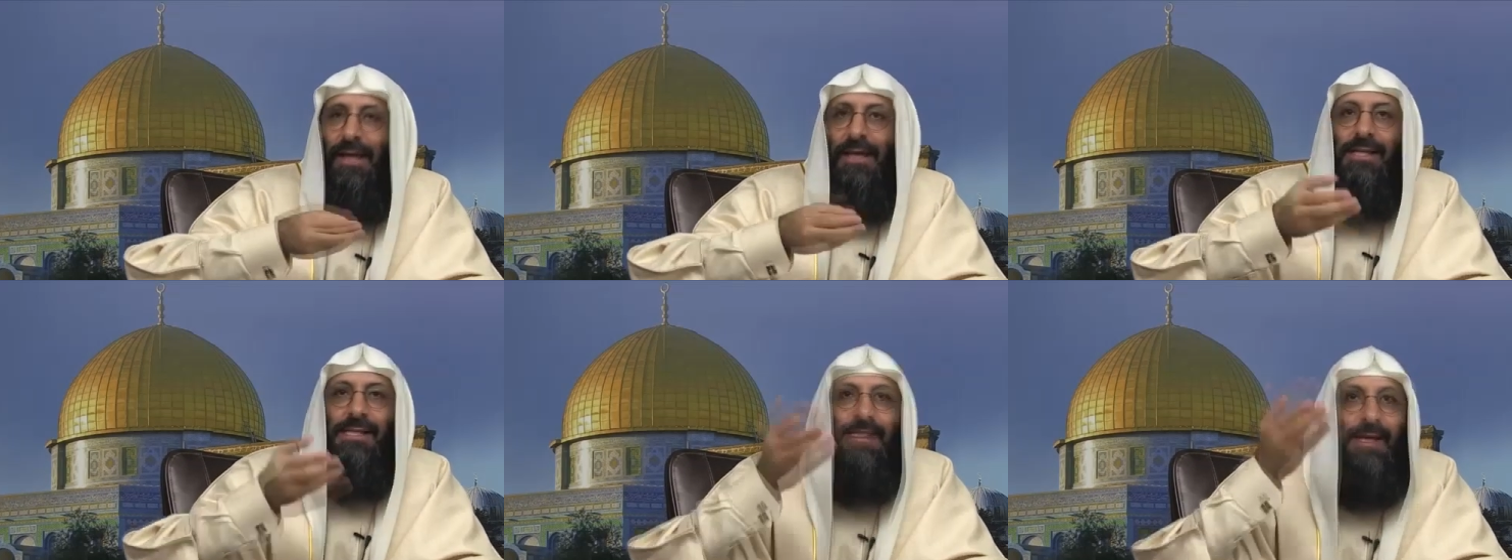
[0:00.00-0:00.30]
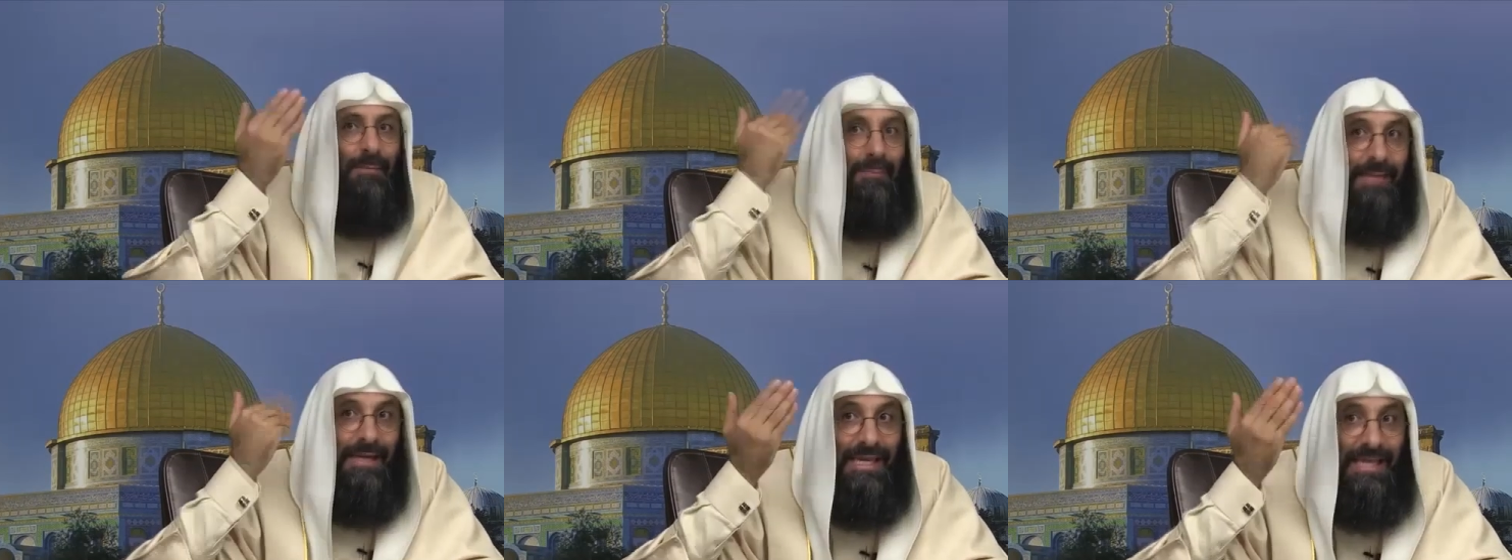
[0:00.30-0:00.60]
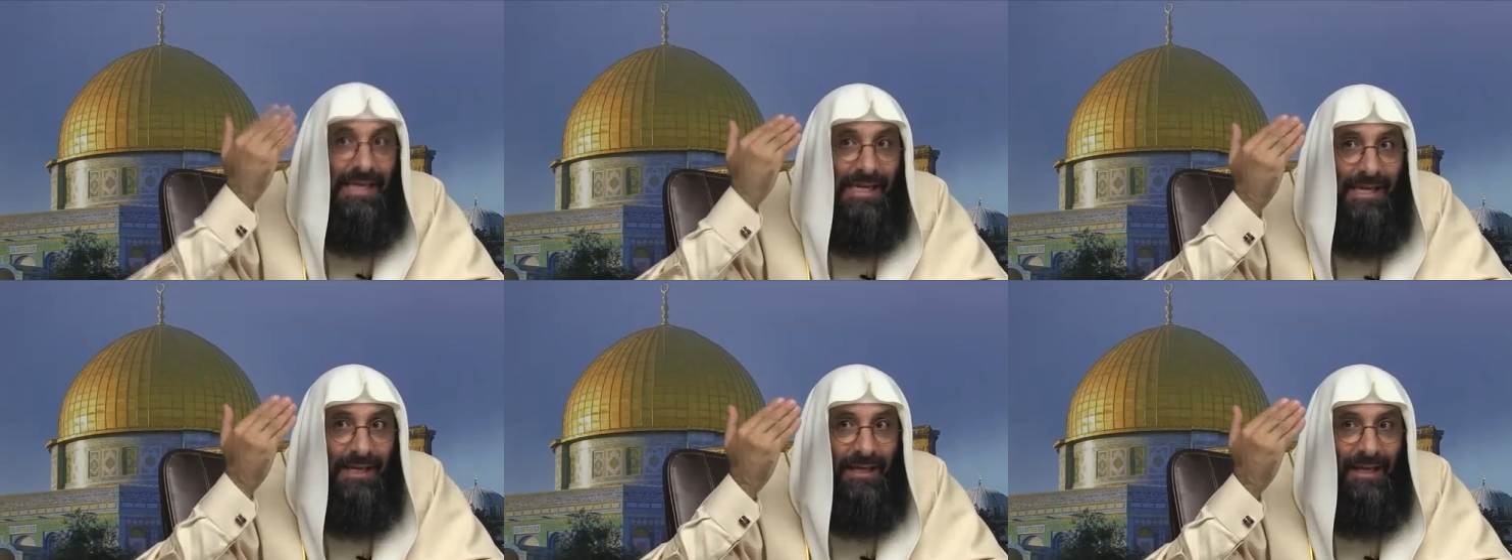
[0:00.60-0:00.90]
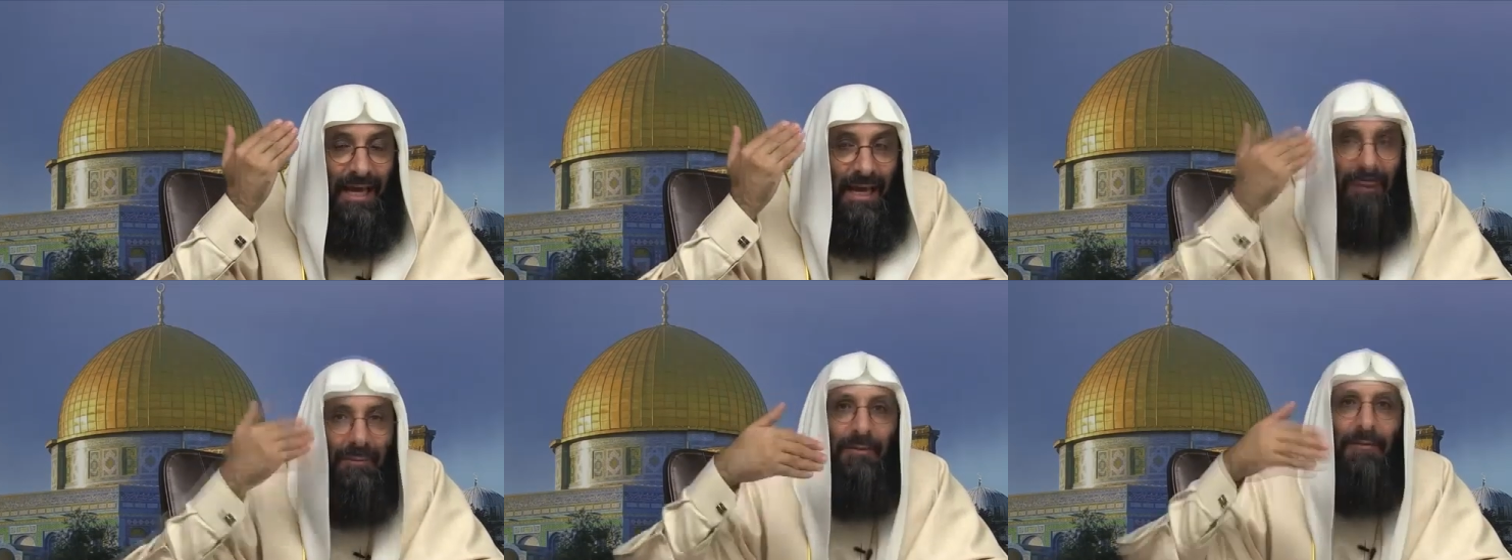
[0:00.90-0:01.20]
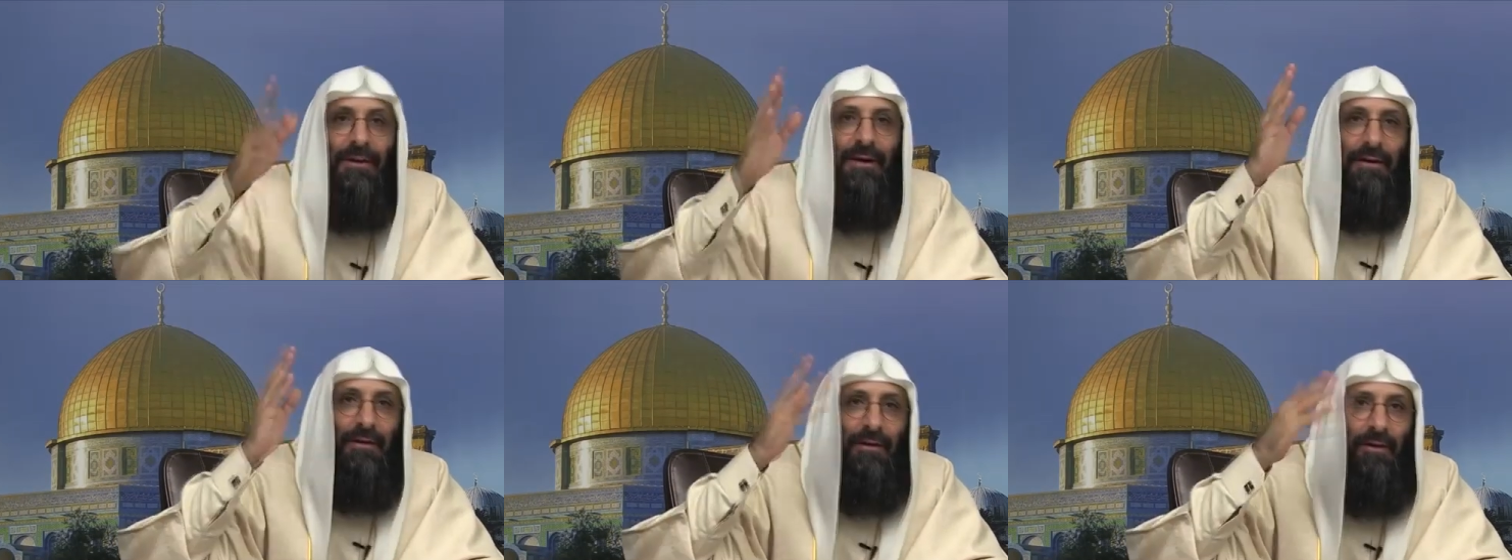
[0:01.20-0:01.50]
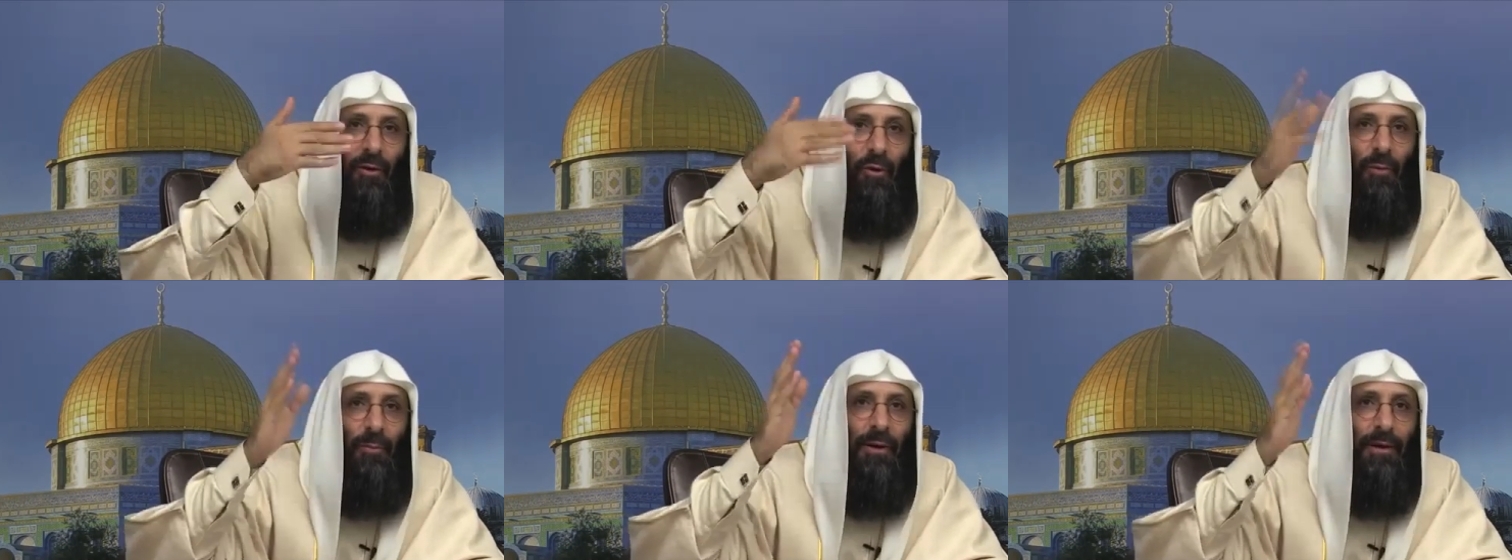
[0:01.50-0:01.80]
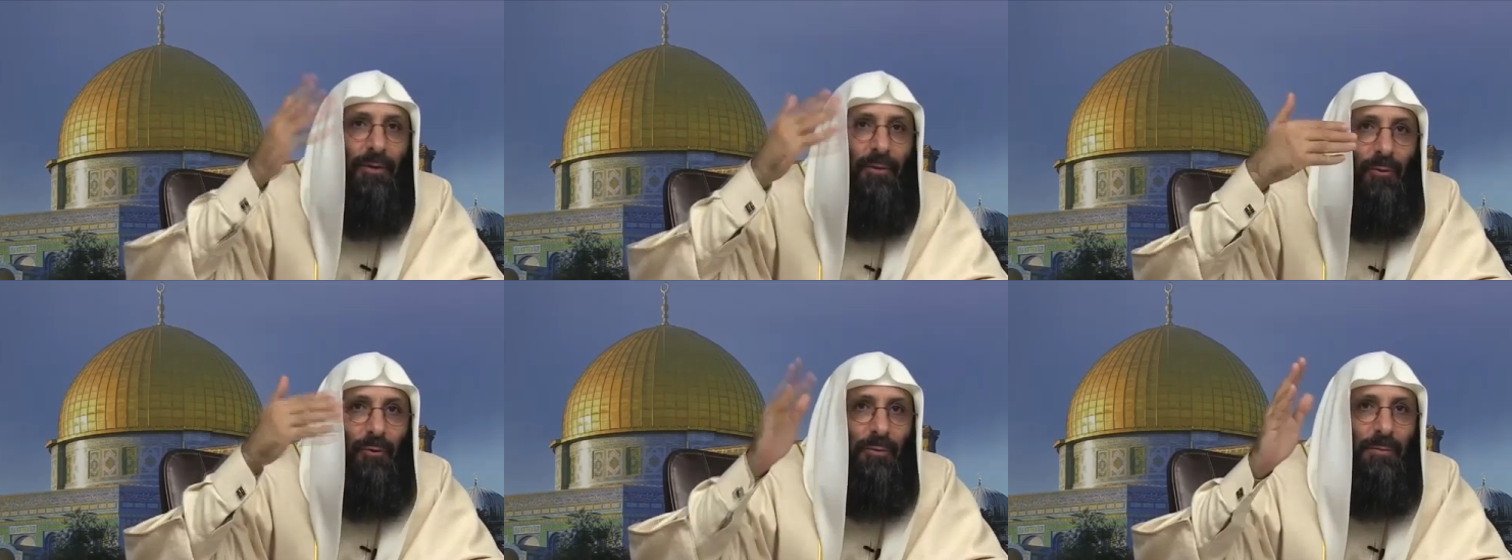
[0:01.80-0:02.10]
سمي لي أبا بكر
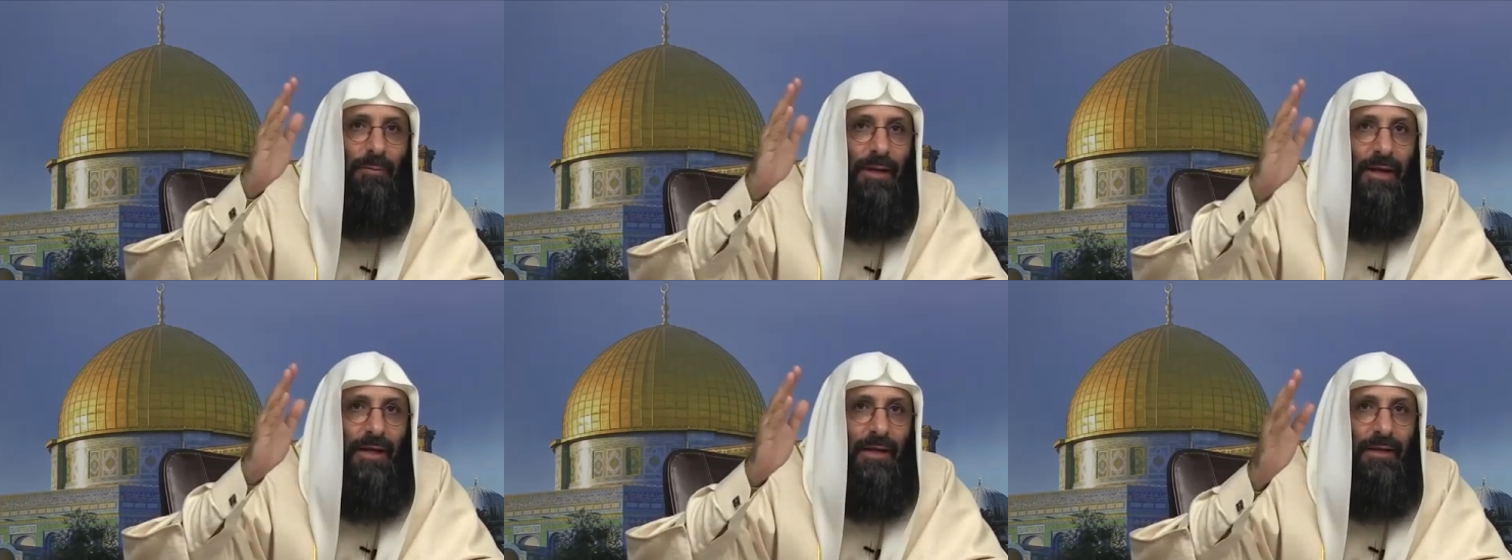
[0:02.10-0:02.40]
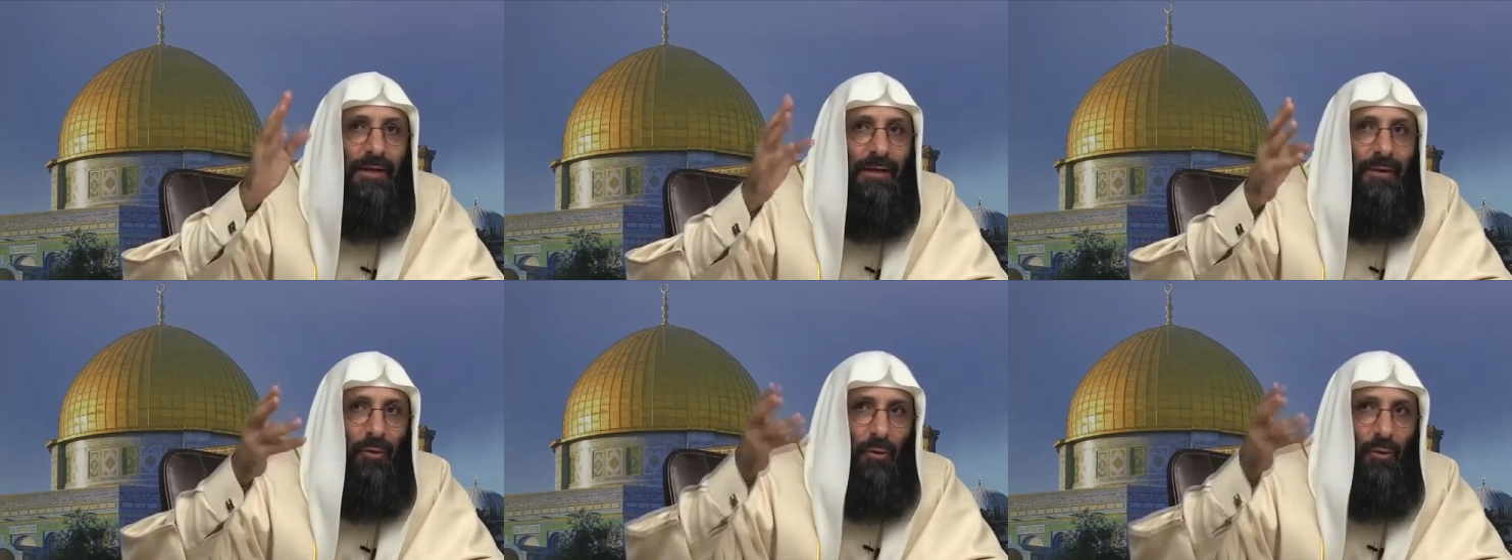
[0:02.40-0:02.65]
عمر عثمان